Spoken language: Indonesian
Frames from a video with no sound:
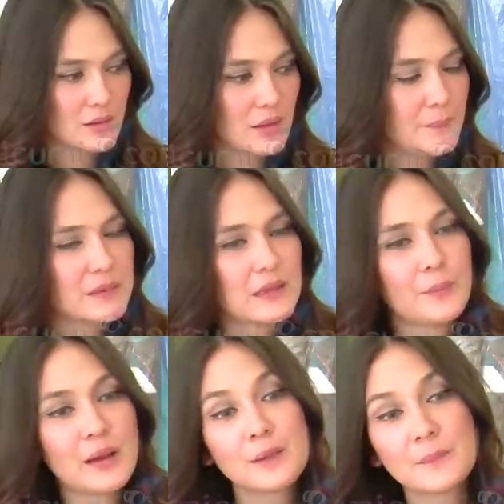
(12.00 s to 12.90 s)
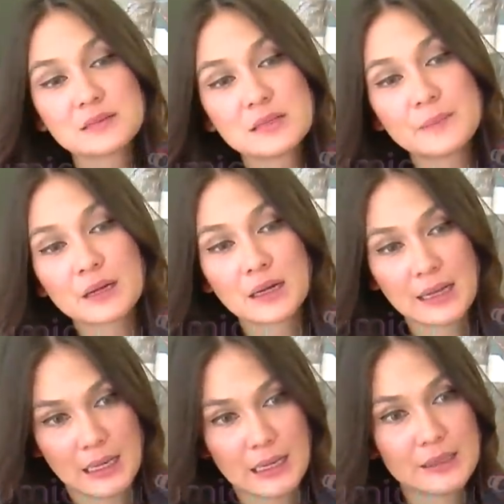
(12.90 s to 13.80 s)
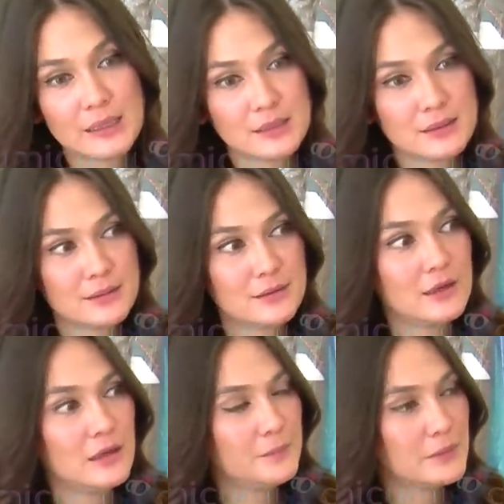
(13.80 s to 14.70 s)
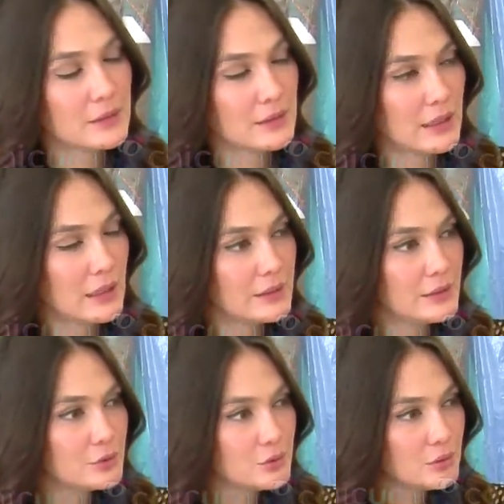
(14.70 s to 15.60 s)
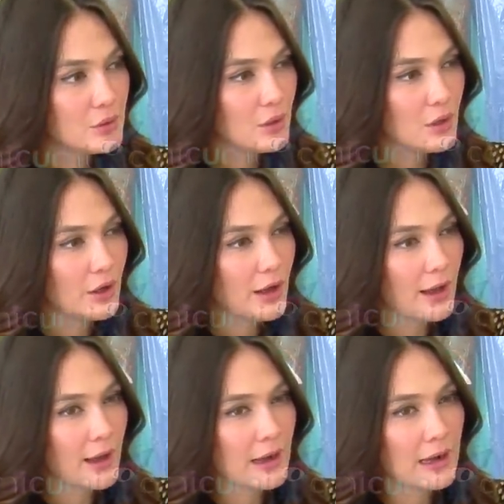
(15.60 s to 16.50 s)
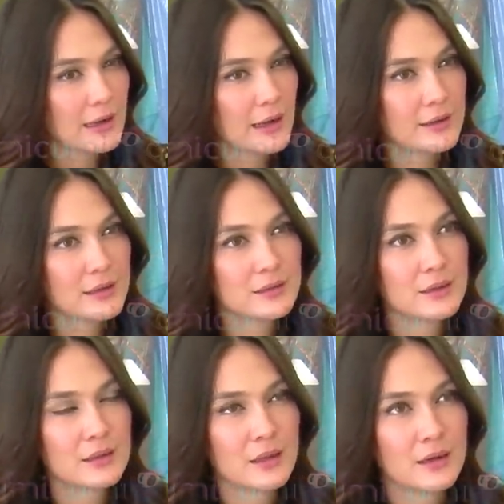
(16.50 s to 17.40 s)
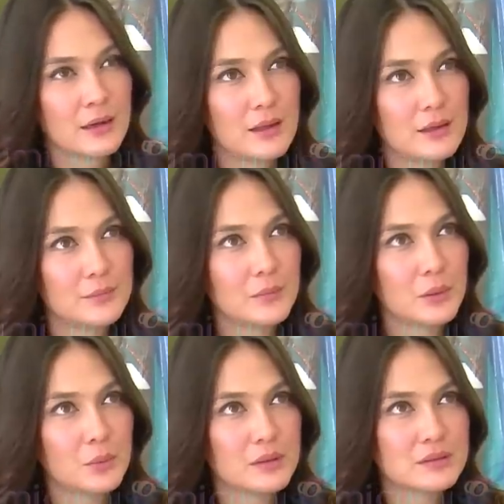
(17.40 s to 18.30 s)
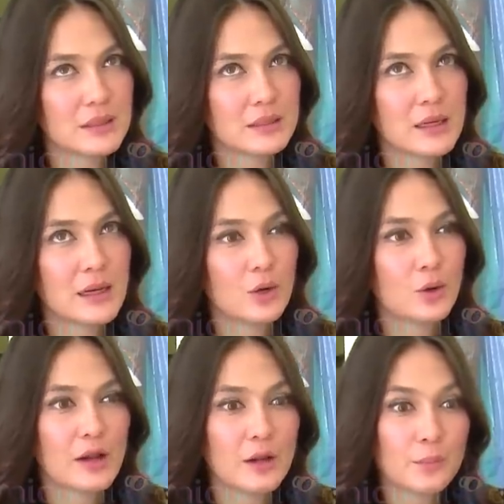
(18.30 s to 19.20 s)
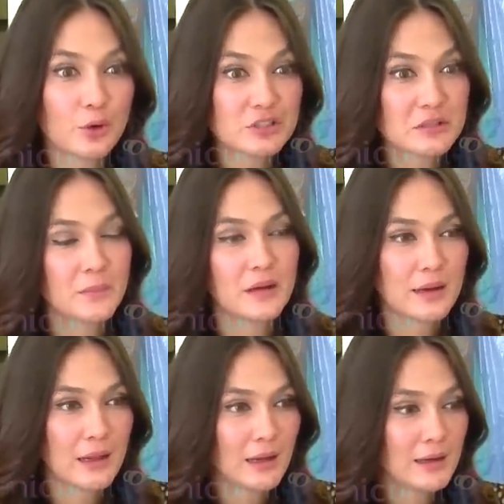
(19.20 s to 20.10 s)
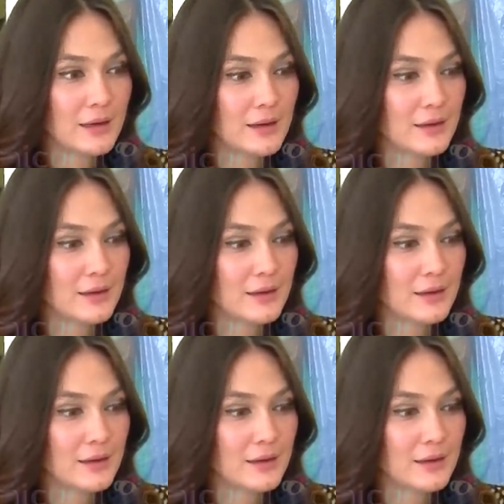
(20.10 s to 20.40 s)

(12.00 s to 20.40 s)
ya pertama kan pasti perkenalan ya dari perkenalan itu akan ada tanda-tanda bahwa kita kalau ada proses pengenalan